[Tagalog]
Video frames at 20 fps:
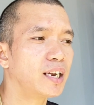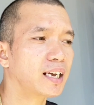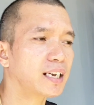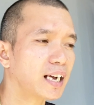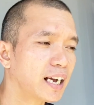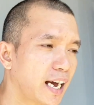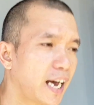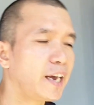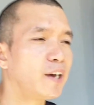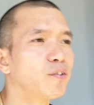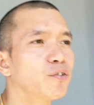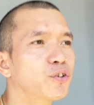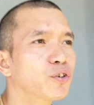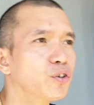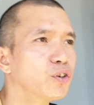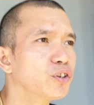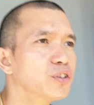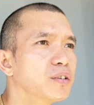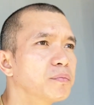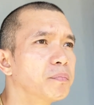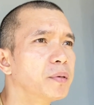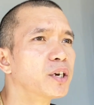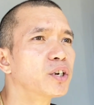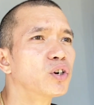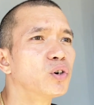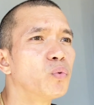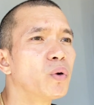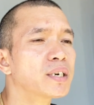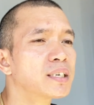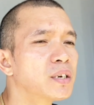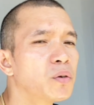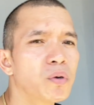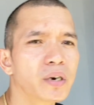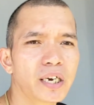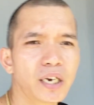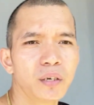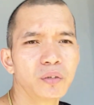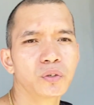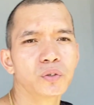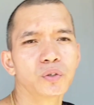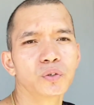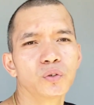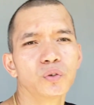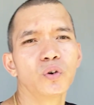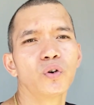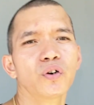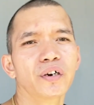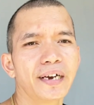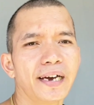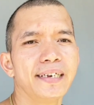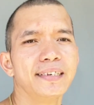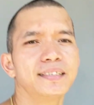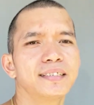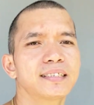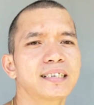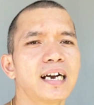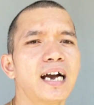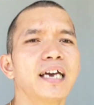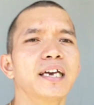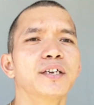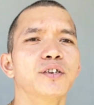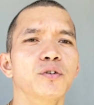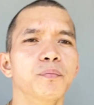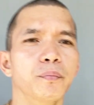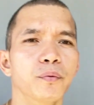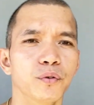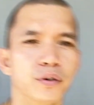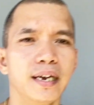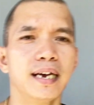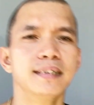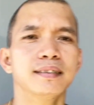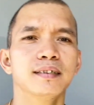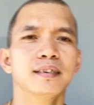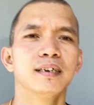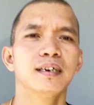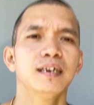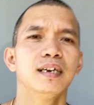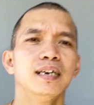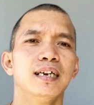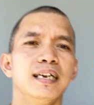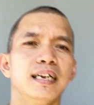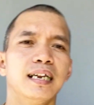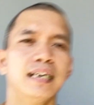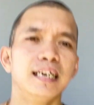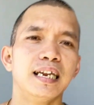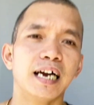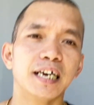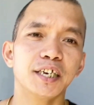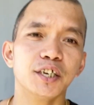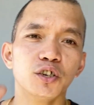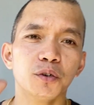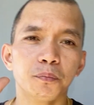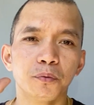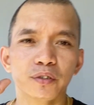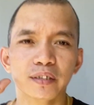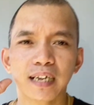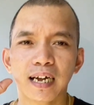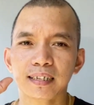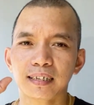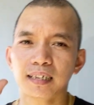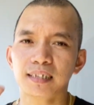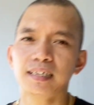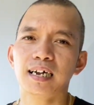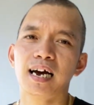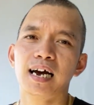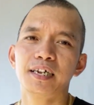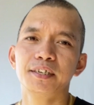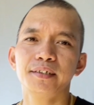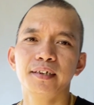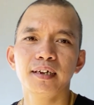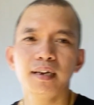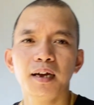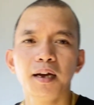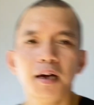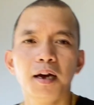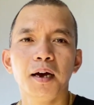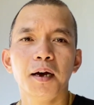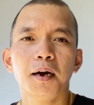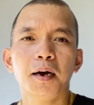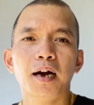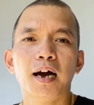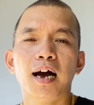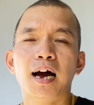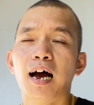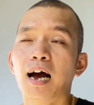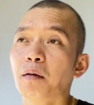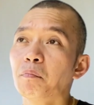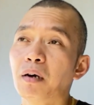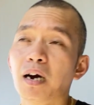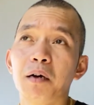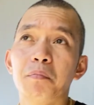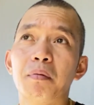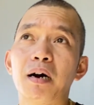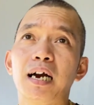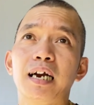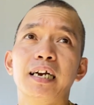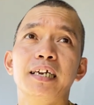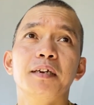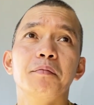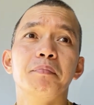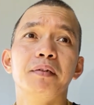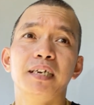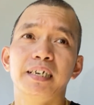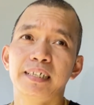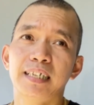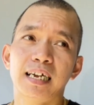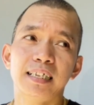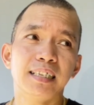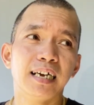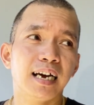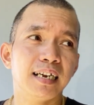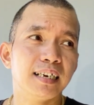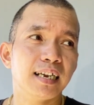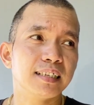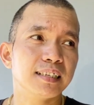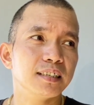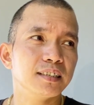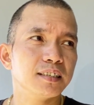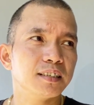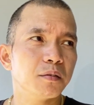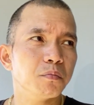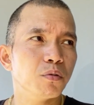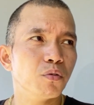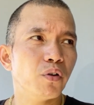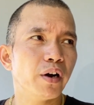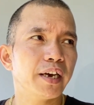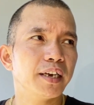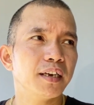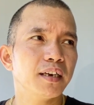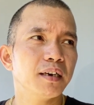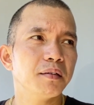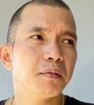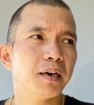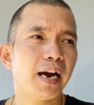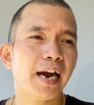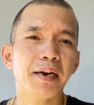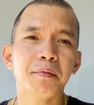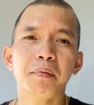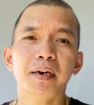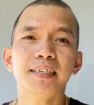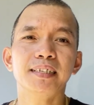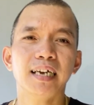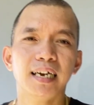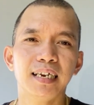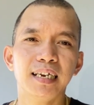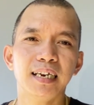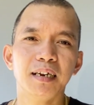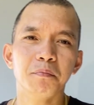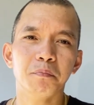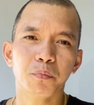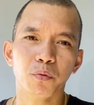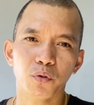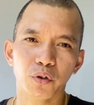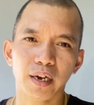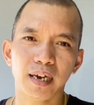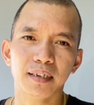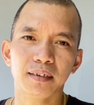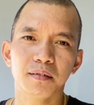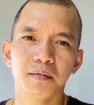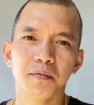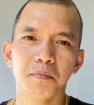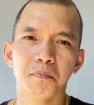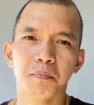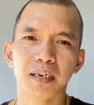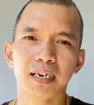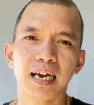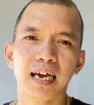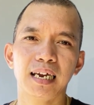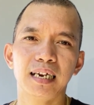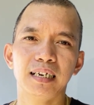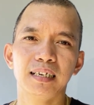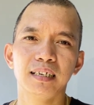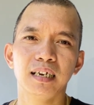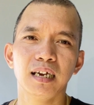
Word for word: kagaya ko noon. Pero wag na wag kayong susuko guys, kaya nyo po yan. Lagi nyo pong tatandaan, ang mga bagay na pinagdadaan natin sa buhay ay may dahilan po yan. Marahil